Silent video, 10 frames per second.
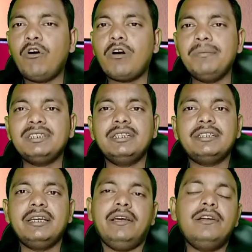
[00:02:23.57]
सिर्फ आप
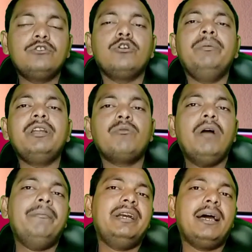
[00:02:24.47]
अपना डॉक्यूमेंट्स देते
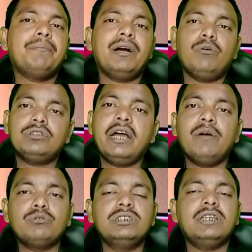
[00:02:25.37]
हैं जो भी
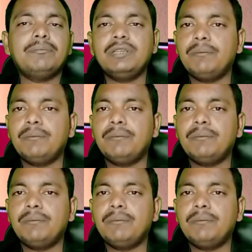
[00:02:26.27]
रिक्वायरमेंट आपका